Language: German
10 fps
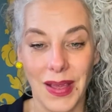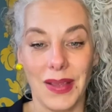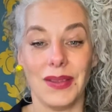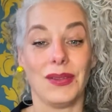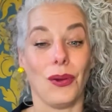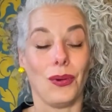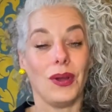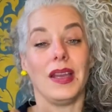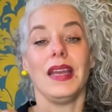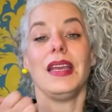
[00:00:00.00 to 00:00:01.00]
So,
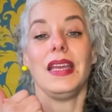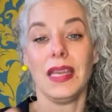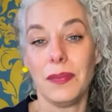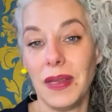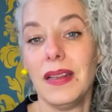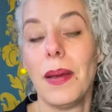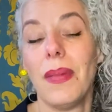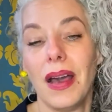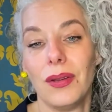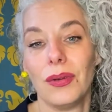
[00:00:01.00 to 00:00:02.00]
ich bin der
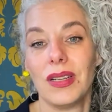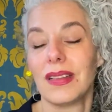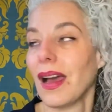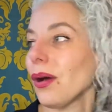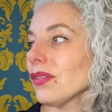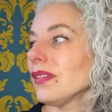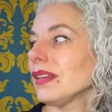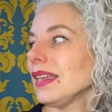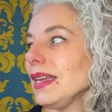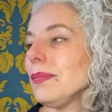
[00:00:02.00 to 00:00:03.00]
Meinung, da
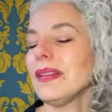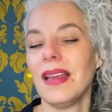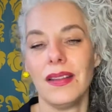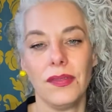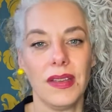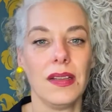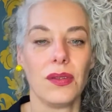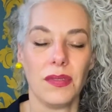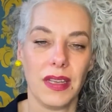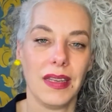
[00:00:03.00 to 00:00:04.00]
draußen gibt es viel zu
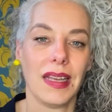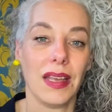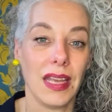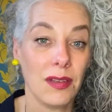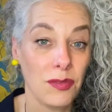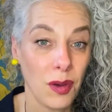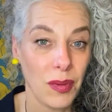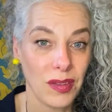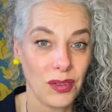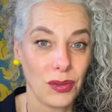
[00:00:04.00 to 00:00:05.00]
wenig
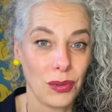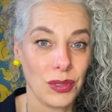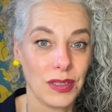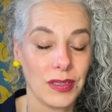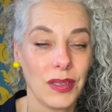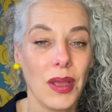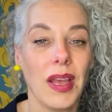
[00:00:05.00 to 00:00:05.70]
Informationen